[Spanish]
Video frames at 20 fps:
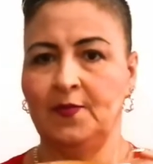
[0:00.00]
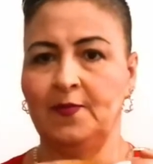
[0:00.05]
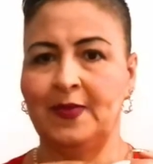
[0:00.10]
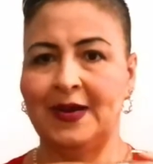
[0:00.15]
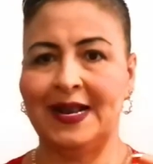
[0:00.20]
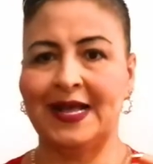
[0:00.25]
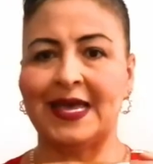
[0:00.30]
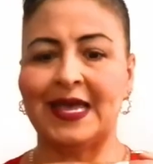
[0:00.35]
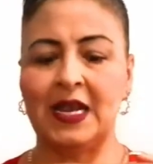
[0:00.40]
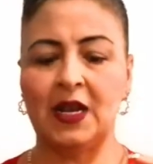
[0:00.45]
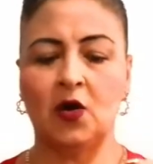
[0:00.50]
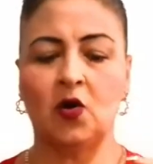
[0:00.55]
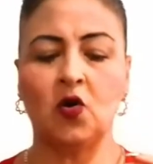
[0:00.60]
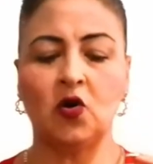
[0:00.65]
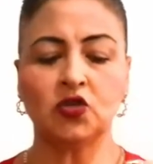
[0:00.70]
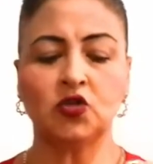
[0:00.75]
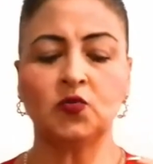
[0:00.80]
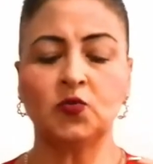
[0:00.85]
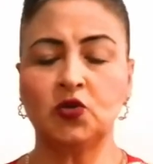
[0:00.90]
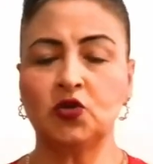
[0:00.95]
Para que el
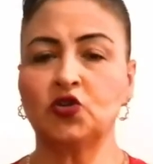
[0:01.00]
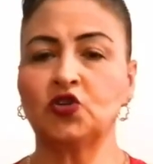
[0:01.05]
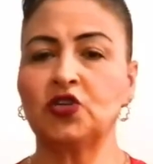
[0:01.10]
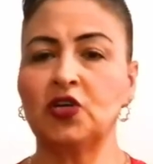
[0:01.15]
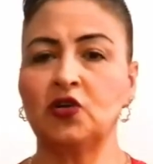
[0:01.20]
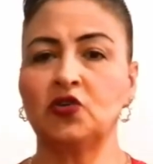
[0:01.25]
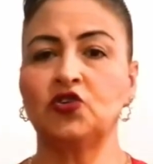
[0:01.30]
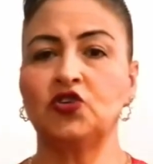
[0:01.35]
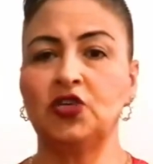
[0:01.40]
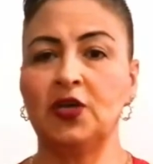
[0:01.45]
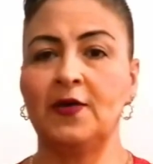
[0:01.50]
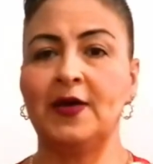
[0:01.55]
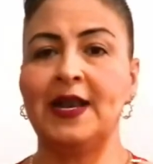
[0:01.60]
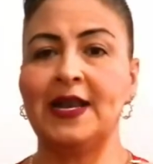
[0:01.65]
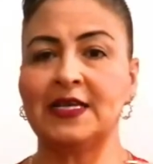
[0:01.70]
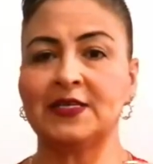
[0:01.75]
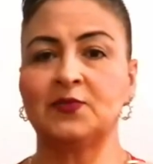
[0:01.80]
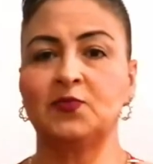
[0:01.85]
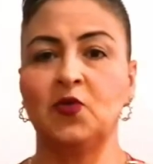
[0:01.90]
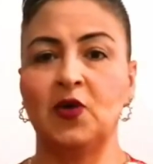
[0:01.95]
cosmos no se nos lleve
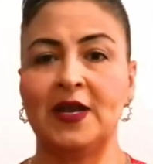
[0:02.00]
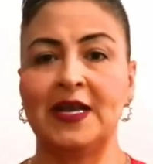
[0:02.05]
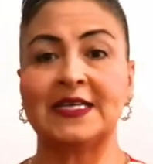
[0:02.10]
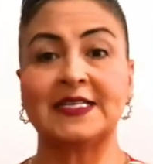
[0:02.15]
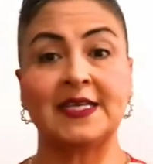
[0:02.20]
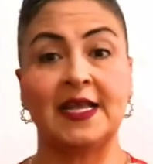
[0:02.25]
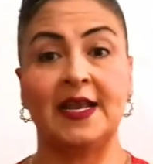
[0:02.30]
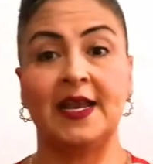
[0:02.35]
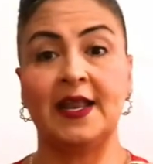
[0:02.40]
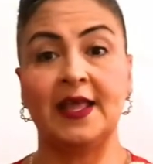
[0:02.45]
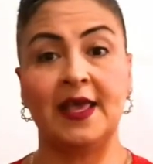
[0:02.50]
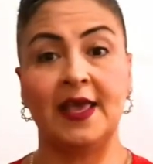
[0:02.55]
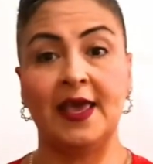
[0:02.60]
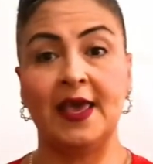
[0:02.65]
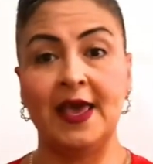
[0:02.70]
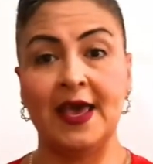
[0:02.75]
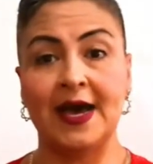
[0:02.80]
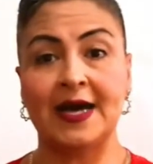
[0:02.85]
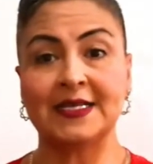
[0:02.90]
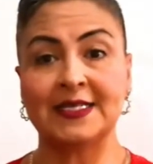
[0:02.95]
las buenas
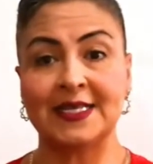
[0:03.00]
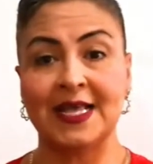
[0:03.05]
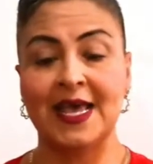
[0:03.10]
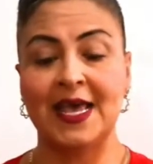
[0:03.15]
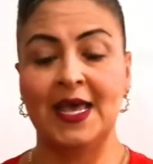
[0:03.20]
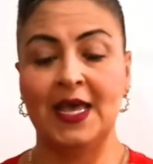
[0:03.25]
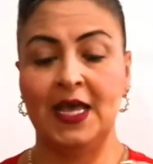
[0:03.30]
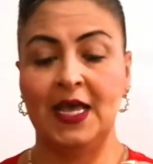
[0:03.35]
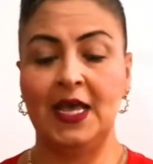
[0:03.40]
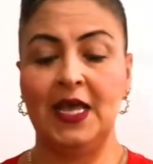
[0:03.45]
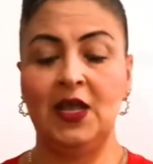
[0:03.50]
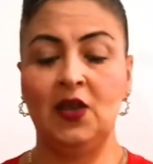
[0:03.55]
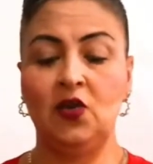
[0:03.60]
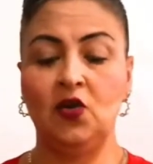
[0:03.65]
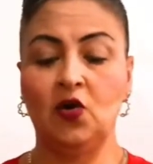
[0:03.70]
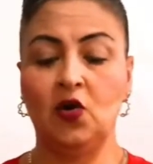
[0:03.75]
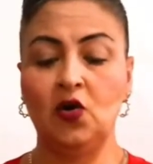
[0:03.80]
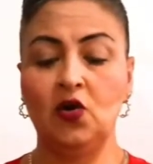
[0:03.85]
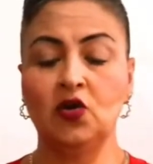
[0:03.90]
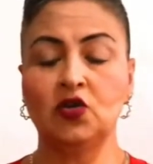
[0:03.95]
energías y
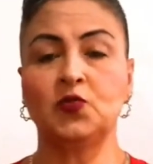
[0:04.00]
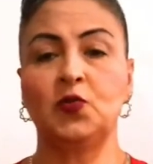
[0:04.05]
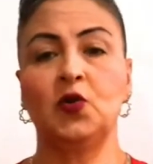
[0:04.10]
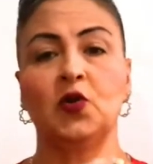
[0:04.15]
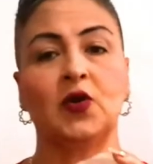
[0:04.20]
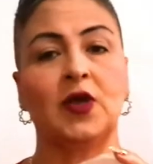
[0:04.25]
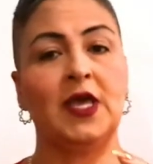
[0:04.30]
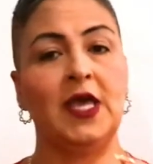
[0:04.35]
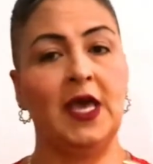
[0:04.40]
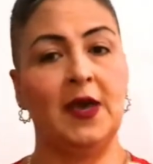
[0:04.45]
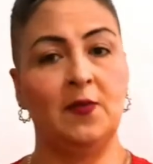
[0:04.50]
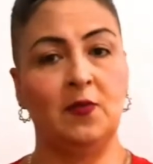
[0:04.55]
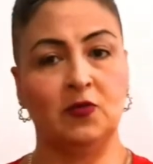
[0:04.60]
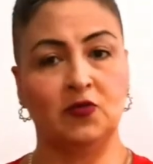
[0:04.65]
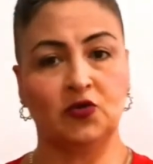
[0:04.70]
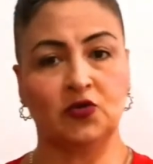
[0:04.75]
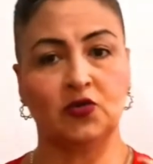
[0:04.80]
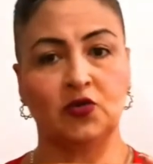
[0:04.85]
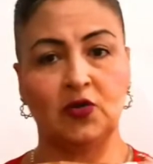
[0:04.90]
no nos bloqueemos.